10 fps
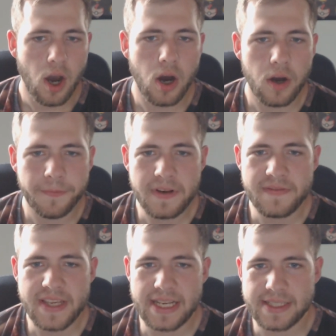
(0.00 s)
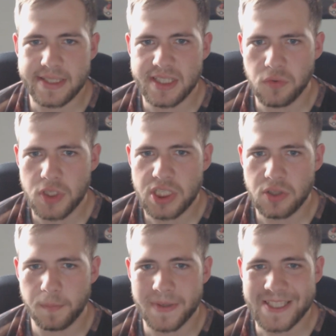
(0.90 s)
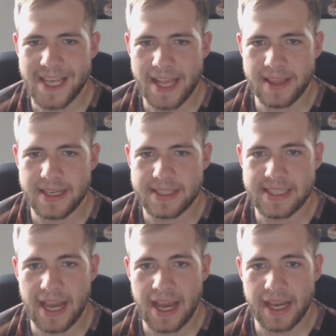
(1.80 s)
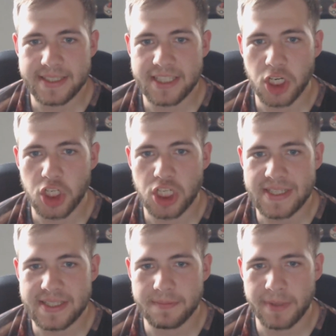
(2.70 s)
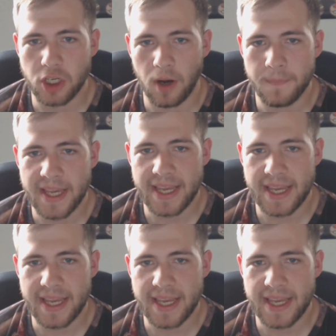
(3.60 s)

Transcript: hoffen wir, dass YouTube bis Ende des Jahres geschissen bekommt,